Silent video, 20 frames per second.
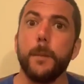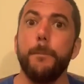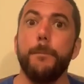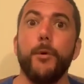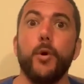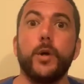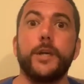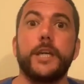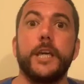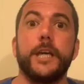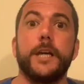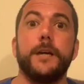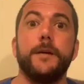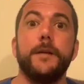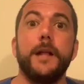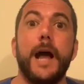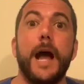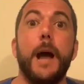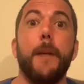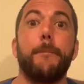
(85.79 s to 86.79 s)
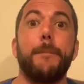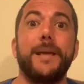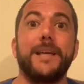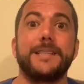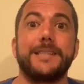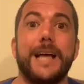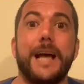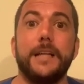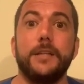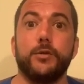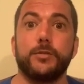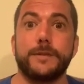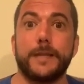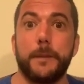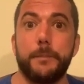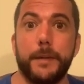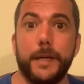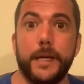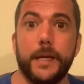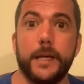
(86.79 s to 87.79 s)
porque apesar de eu
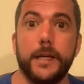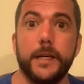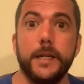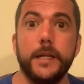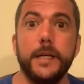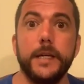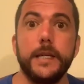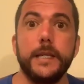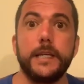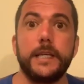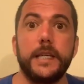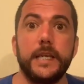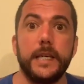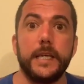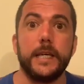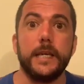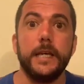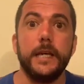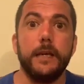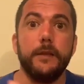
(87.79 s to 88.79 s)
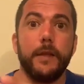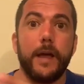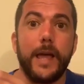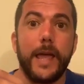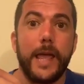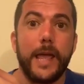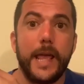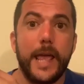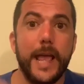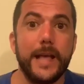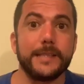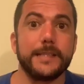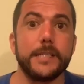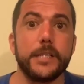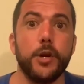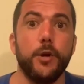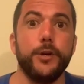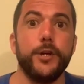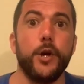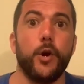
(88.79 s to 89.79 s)
saber que essas
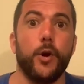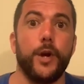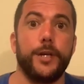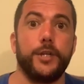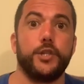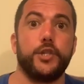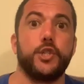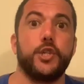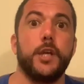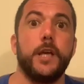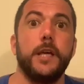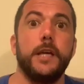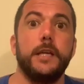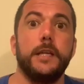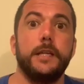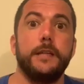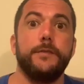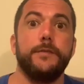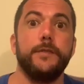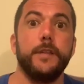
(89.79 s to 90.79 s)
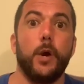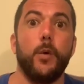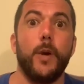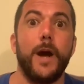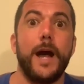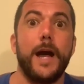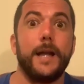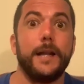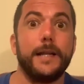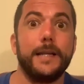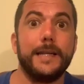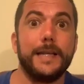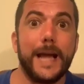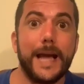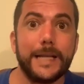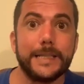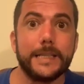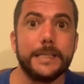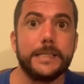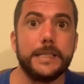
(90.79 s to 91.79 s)
reuniões não há
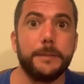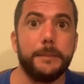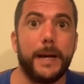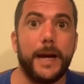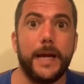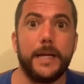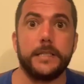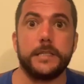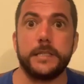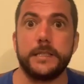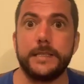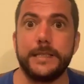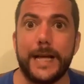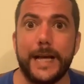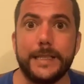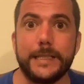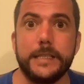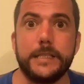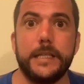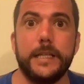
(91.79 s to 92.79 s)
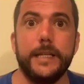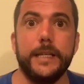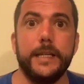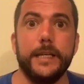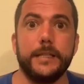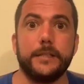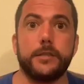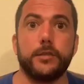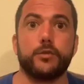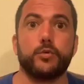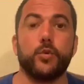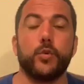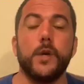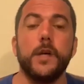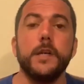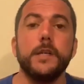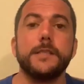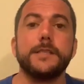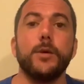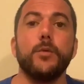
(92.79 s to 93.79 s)
nada de mais, nada de ilícito,
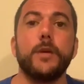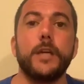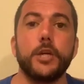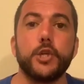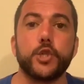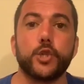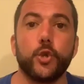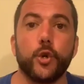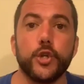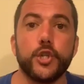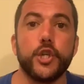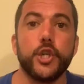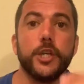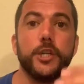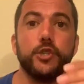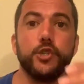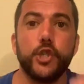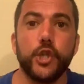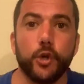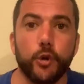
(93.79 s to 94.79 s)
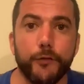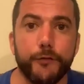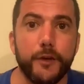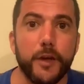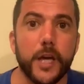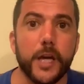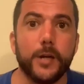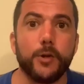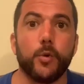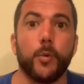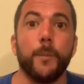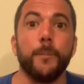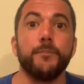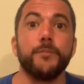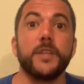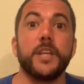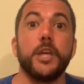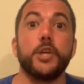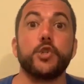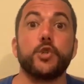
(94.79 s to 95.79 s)
são questões de governo,
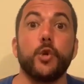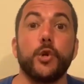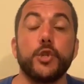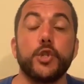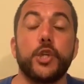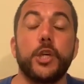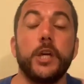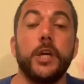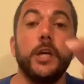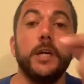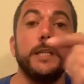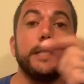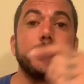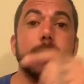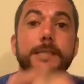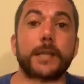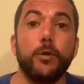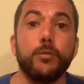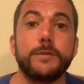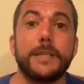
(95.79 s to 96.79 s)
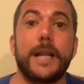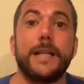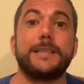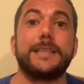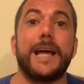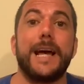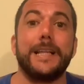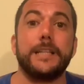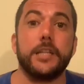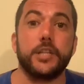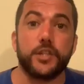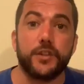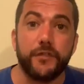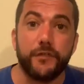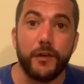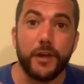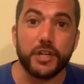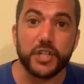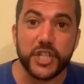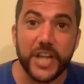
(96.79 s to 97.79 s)
questões que são tratadas
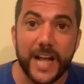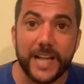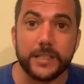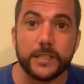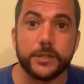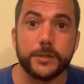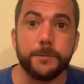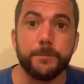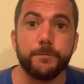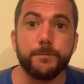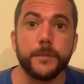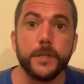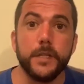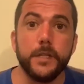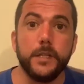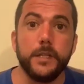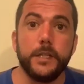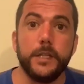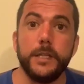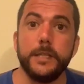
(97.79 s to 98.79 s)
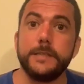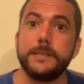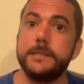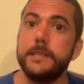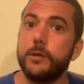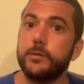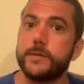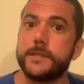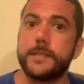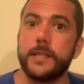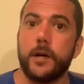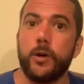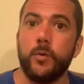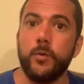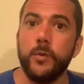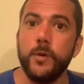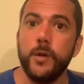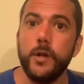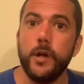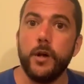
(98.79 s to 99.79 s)
fechadas e não
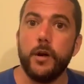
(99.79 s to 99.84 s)
são